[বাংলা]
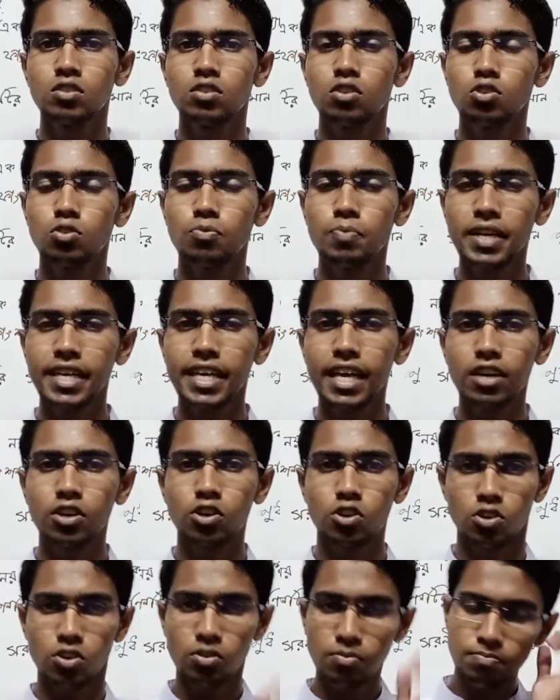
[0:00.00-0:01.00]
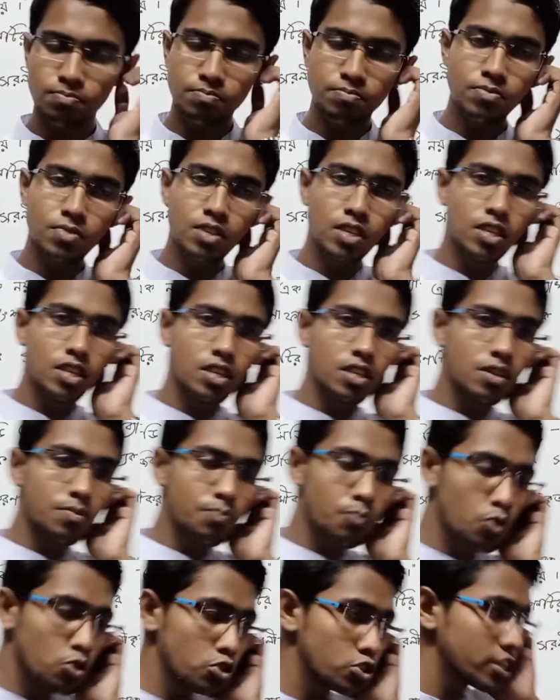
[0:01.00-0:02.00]
তো তোমরা খেয়াল করো
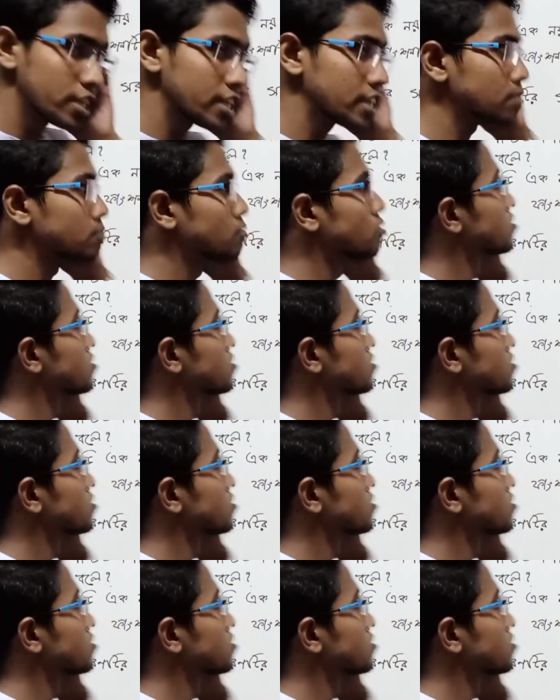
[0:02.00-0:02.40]
প্রশ্নে কি